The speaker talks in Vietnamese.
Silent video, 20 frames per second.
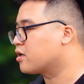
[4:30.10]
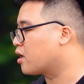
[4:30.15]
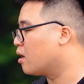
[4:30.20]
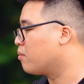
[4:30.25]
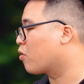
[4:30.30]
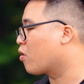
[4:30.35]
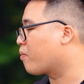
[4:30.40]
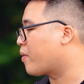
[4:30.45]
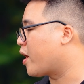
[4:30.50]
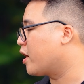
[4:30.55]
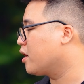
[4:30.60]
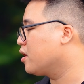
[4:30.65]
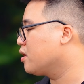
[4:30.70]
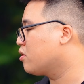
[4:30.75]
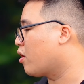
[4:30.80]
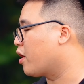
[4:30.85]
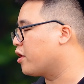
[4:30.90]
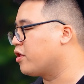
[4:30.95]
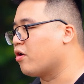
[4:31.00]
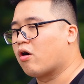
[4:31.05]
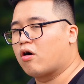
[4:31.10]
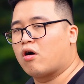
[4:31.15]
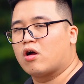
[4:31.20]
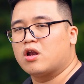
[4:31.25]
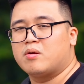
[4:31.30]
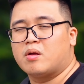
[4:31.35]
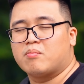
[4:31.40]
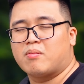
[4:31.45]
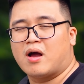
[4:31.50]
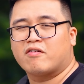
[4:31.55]
cần một con máy gọi là nhỏ
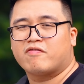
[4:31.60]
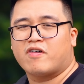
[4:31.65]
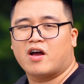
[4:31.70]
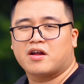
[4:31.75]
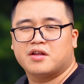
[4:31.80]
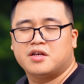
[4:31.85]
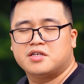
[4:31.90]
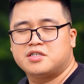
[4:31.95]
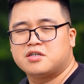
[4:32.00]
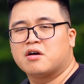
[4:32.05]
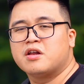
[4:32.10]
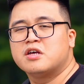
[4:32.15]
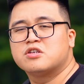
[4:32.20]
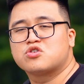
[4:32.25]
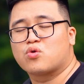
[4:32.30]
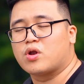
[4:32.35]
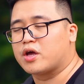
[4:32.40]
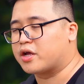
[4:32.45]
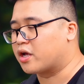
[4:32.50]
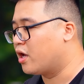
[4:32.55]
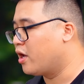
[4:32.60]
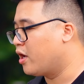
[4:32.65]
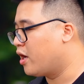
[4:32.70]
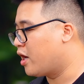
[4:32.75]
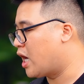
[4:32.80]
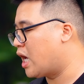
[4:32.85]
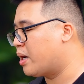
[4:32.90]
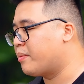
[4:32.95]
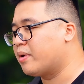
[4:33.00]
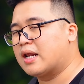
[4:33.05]
gọn để mình mang vác đi chơi, đi du lịch,
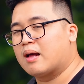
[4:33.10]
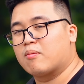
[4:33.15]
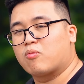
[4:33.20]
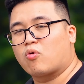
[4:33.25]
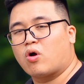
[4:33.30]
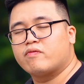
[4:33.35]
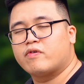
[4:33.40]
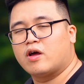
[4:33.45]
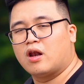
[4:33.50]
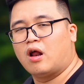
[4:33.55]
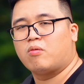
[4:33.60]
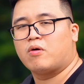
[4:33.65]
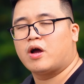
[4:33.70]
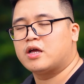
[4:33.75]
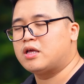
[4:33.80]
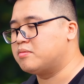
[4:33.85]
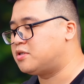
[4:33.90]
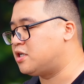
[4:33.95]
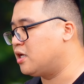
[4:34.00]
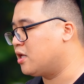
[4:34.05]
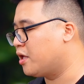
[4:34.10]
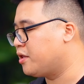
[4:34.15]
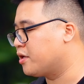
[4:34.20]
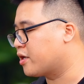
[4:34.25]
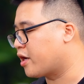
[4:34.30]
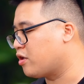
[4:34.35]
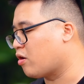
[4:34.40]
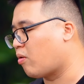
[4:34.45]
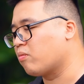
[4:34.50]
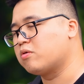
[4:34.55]
hay là mình làm quay vlog, hay thậm chí là những
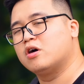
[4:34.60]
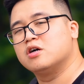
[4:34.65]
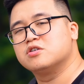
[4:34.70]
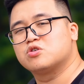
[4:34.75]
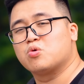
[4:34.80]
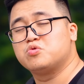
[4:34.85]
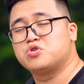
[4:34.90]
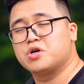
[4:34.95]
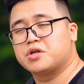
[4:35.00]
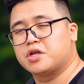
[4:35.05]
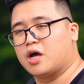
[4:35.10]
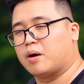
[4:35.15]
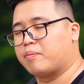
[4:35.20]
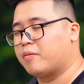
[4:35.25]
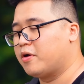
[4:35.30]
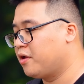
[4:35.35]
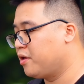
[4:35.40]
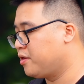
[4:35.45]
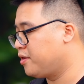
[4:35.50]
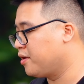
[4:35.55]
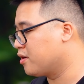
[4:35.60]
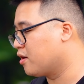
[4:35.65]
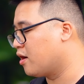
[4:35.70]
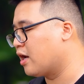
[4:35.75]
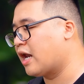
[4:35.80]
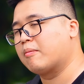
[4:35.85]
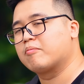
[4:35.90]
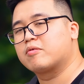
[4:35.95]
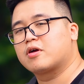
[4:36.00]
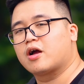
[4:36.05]
cái nhóm người dùng chuyên nghiệp, những
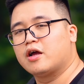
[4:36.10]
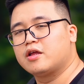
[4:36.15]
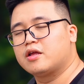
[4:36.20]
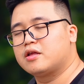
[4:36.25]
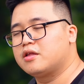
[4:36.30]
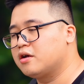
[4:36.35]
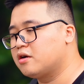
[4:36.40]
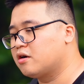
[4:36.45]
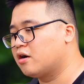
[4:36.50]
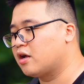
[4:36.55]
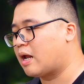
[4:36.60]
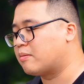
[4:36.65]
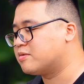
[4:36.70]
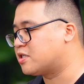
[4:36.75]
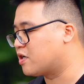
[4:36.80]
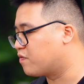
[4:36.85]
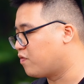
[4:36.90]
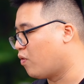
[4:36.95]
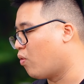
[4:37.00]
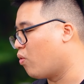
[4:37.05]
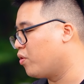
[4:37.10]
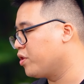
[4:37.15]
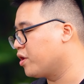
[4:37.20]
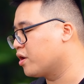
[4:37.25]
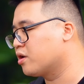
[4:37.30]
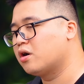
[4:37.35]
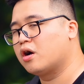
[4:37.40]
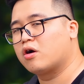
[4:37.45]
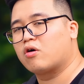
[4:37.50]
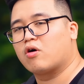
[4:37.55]
người làm kênh, những người làm dịch vụ,
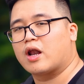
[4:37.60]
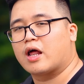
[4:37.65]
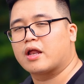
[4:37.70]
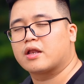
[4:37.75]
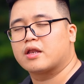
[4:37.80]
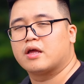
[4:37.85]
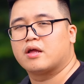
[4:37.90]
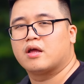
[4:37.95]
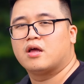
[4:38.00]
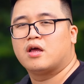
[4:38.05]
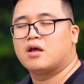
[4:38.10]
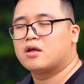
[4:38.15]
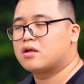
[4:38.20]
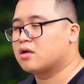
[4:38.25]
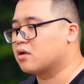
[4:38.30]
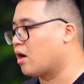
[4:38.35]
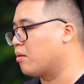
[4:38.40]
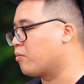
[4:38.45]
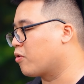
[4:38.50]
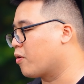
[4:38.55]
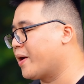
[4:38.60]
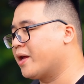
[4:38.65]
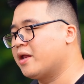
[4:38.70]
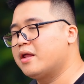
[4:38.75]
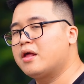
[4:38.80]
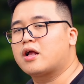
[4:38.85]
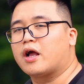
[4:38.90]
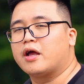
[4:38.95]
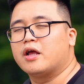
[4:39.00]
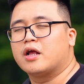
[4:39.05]
những người gọi là để cần con máy
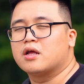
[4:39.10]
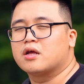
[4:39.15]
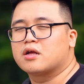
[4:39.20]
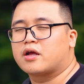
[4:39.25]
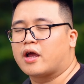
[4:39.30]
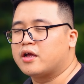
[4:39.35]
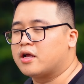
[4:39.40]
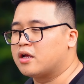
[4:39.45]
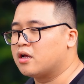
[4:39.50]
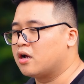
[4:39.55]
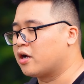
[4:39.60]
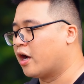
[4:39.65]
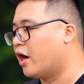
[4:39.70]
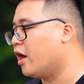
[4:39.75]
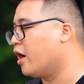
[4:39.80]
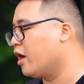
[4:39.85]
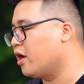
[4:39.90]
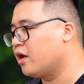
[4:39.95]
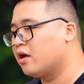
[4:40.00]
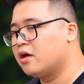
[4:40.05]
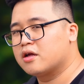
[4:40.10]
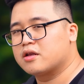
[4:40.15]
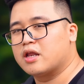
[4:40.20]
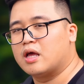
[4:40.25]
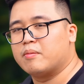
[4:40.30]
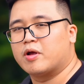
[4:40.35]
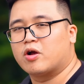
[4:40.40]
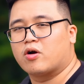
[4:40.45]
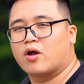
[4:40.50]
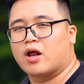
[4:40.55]
đi cày nghề ấy,
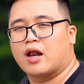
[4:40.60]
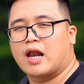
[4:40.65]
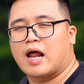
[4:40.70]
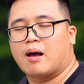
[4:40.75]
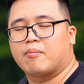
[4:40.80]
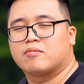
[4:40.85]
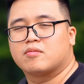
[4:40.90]
để mình gọi là